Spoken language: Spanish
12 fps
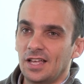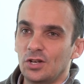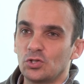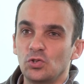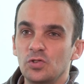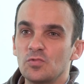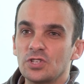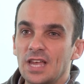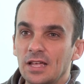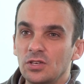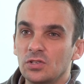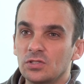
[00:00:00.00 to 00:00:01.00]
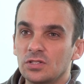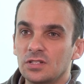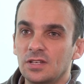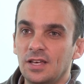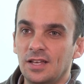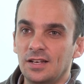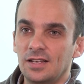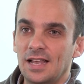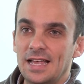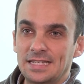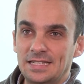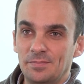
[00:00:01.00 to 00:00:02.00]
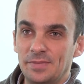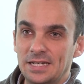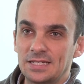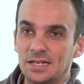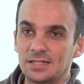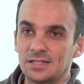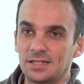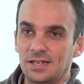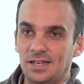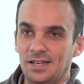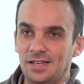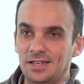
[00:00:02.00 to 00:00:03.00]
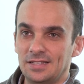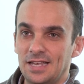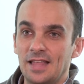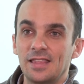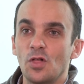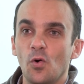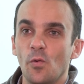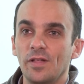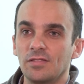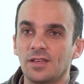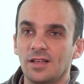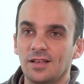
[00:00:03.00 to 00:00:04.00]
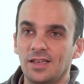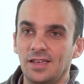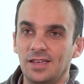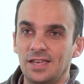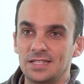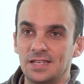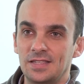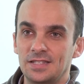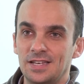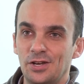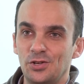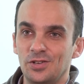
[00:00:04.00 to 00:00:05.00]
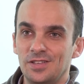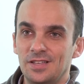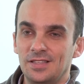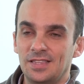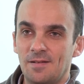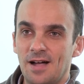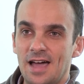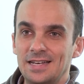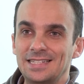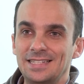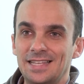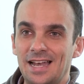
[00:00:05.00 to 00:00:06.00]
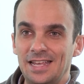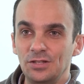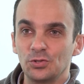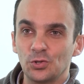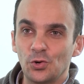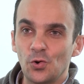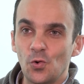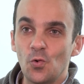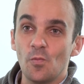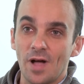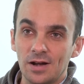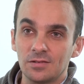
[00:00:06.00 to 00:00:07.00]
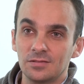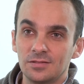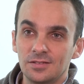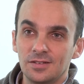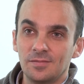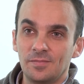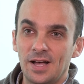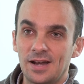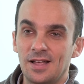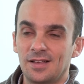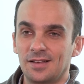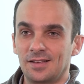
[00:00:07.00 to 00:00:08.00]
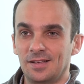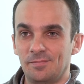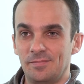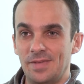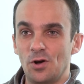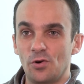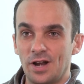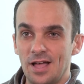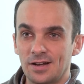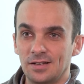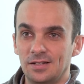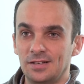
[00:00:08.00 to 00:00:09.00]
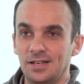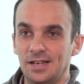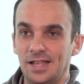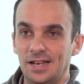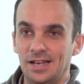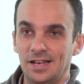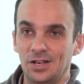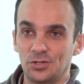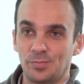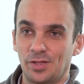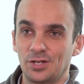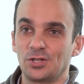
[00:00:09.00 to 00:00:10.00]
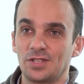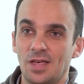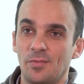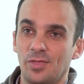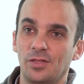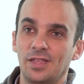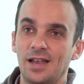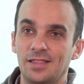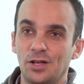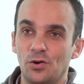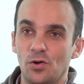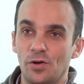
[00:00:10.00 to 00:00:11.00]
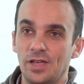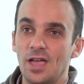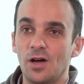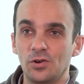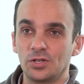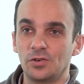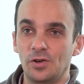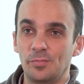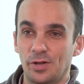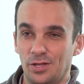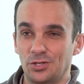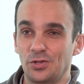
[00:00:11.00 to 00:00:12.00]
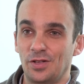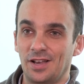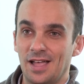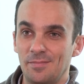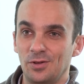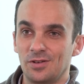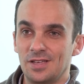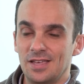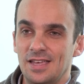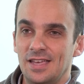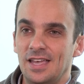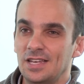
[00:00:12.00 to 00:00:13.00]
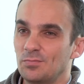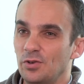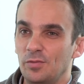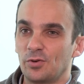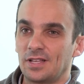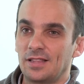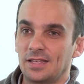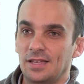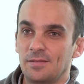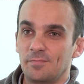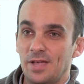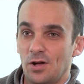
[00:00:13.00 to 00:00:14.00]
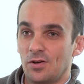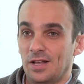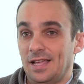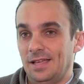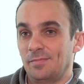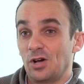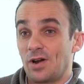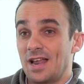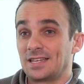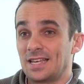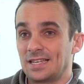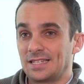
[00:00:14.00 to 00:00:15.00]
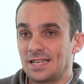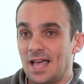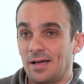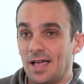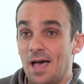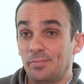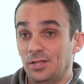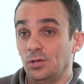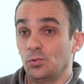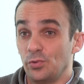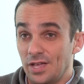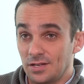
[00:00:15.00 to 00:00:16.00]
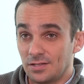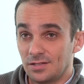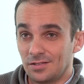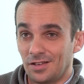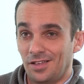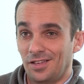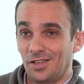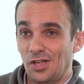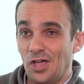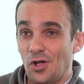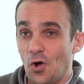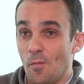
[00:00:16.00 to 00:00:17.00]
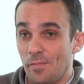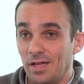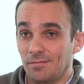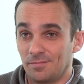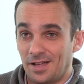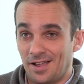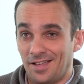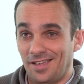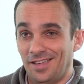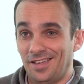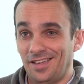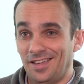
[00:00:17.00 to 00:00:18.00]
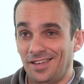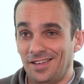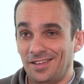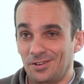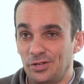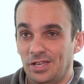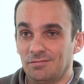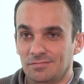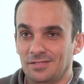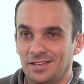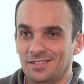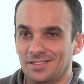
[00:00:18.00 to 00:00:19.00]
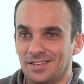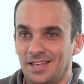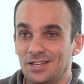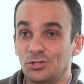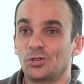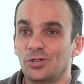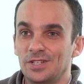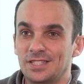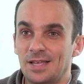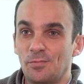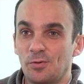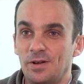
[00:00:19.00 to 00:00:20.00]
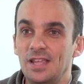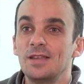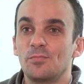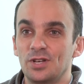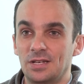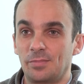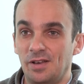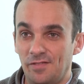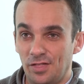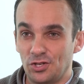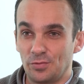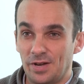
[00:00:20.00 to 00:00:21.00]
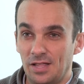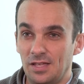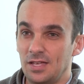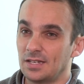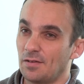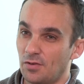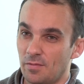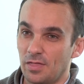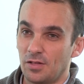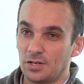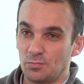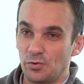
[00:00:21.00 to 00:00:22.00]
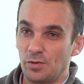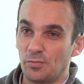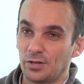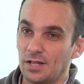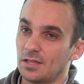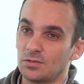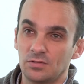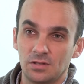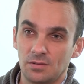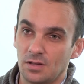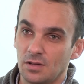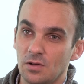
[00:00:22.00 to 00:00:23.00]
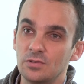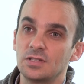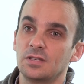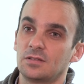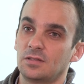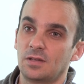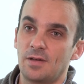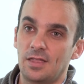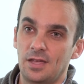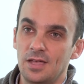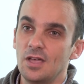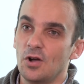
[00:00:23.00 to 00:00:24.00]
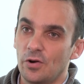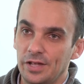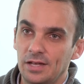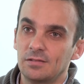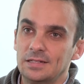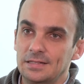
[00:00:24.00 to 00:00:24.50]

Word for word: los últimos años, en las empresas eh, se han dado cuenta que es necesario trabajar ese talento humano para mejorar los procesos de adopción de la tecnología o, el proceso del cambio. Es muy importante eh, mejorar esas aptitudes eh, con P para que, oye, eh, esto está por venir y puede ser beneficioso para ti. Esa formación es muy importante, es un tema de coaching, es un tema de, oye,